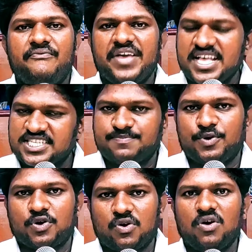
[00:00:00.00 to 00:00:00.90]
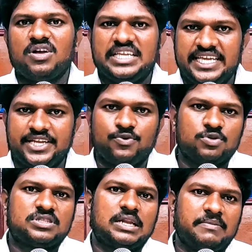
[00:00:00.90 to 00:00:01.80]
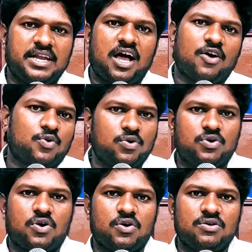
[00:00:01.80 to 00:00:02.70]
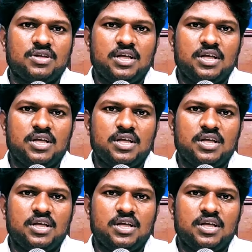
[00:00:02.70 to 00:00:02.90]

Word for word: ఫేస్బుక్లో ఈ నూతనమైన అకౌంట్లో